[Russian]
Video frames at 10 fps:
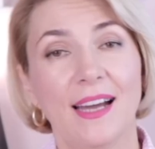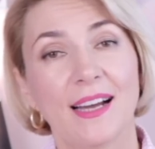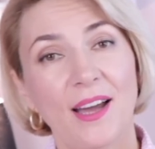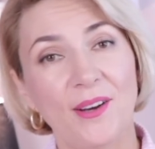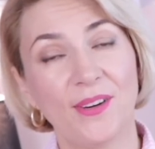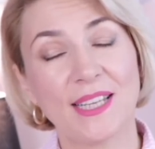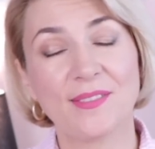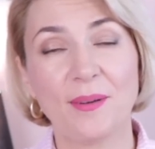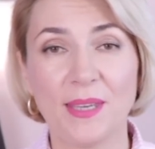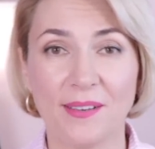Хай, everyone,
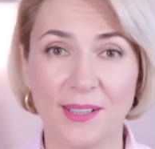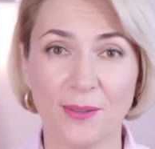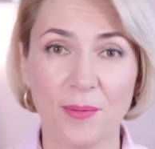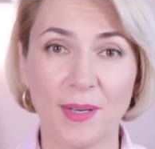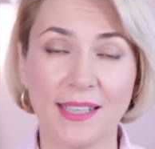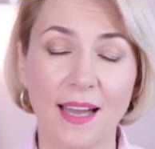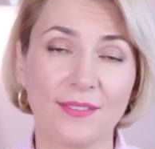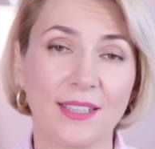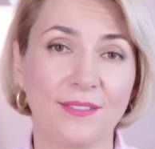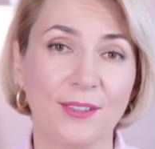с вами Ева Лорман, я
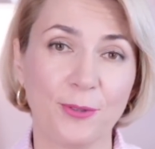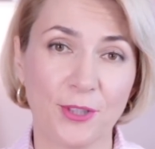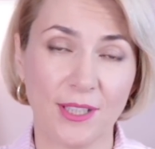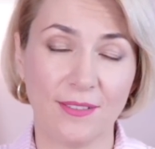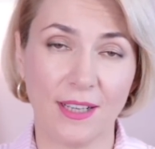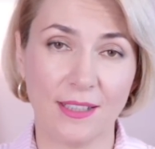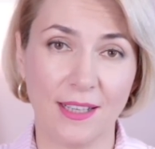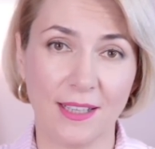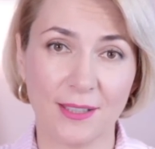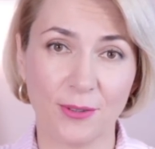автор и ведущая этого
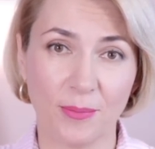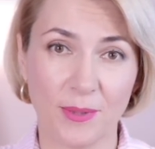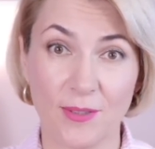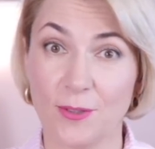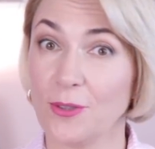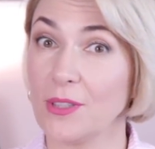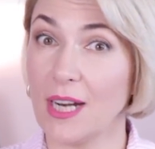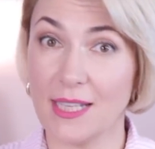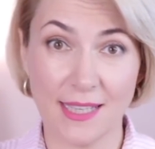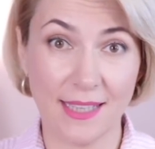канала, который посвящен
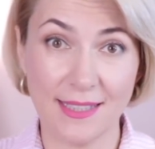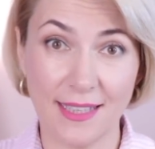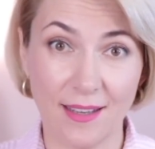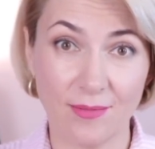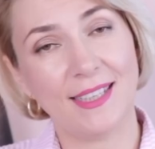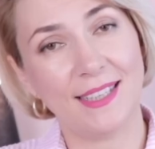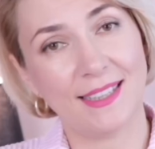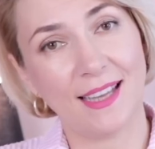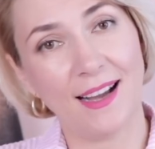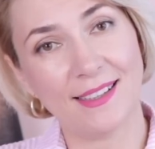красоте.
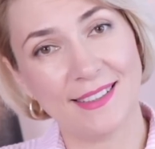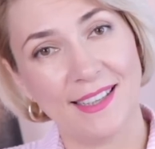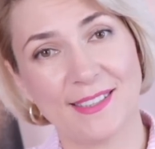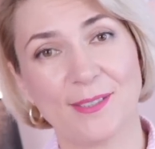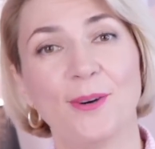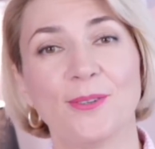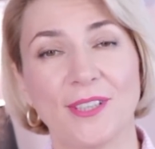Итак, let's go,